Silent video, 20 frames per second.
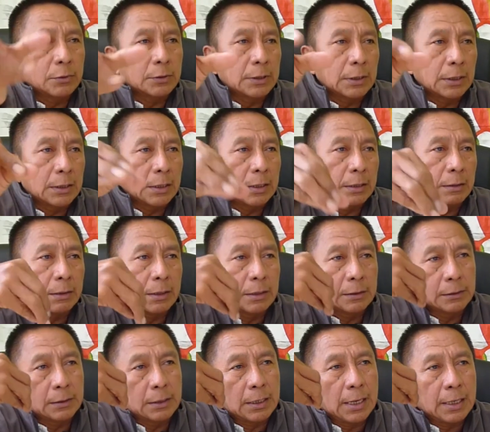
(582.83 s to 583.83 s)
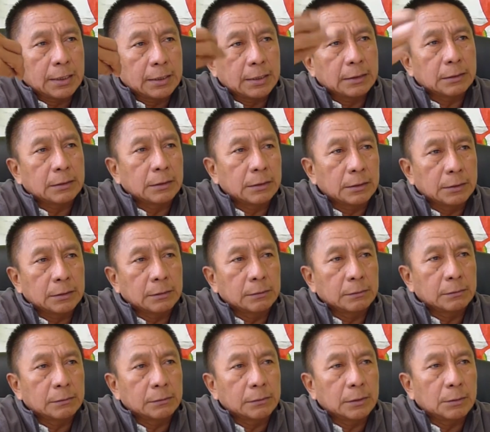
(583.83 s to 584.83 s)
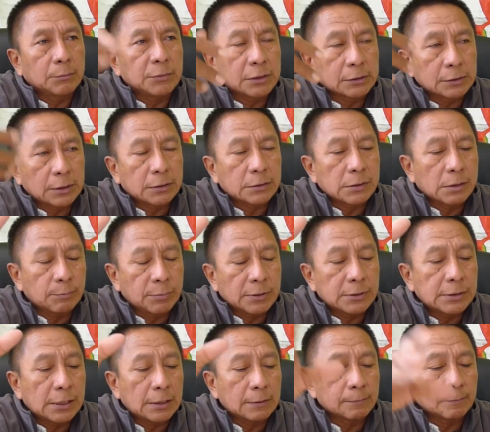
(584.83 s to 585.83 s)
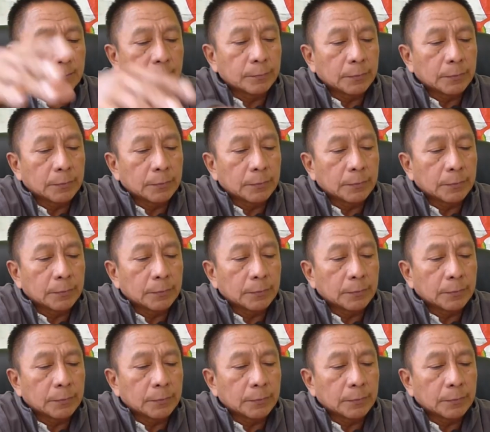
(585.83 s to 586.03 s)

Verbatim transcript: de, área de, de administración especial,